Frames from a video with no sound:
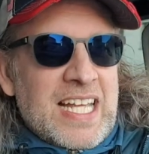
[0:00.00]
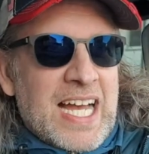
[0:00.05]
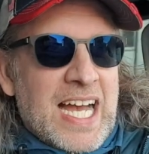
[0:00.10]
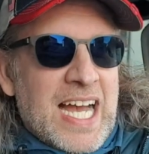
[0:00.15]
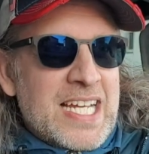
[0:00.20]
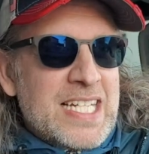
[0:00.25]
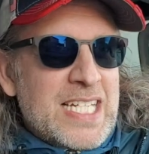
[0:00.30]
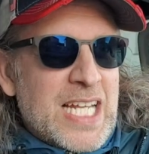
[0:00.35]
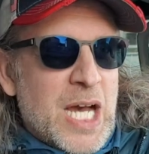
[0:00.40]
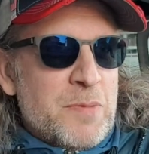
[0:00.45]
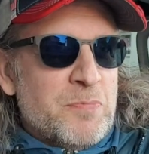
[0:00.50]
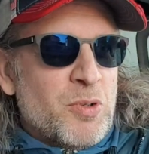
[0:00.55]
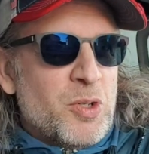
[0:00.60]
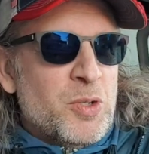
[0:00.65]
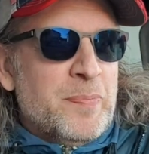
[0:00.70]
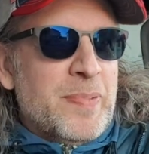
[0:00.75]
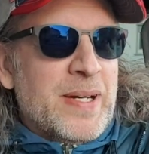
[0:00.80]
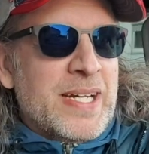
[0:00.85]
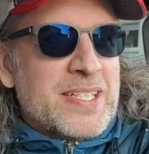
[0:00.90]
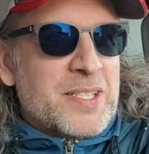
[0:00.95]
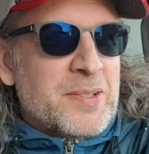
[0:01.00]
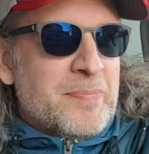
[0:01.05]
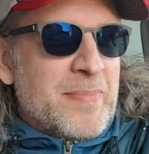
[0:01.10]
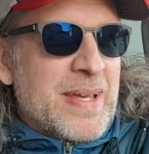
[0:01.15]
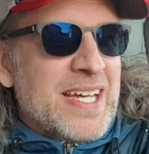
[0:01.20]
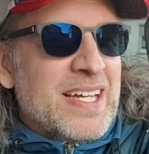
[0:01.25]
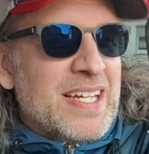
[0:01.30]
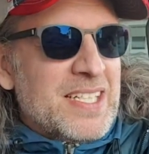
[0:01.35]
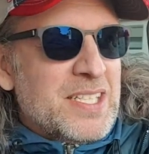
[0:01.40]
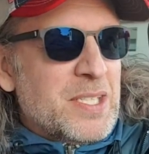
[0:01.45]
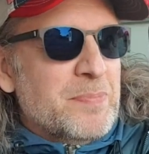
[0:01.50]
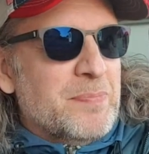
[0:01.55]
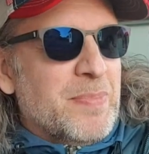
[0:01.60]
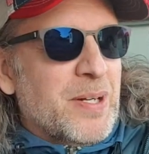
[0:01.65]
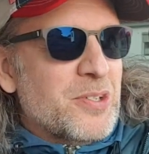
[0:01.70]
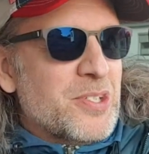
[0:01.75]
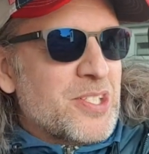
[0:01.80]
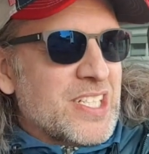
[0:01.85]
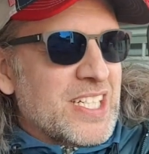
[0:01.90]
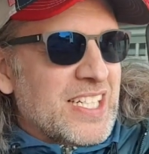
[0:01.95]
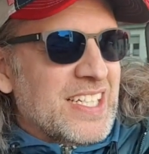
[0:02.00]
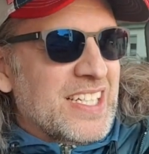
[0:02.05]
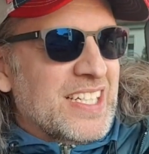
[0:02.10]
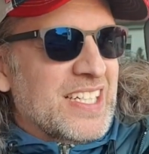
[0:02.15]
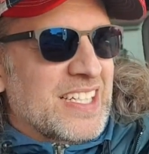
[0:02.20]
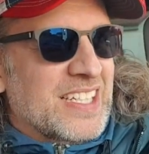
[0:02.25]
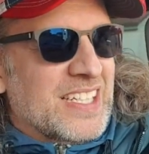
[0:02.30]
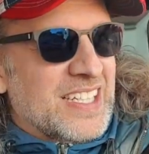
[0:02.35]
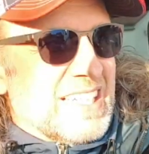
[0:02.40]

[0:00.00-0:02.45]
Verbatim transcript: einen Abbruchbagger mehr an die Baustelle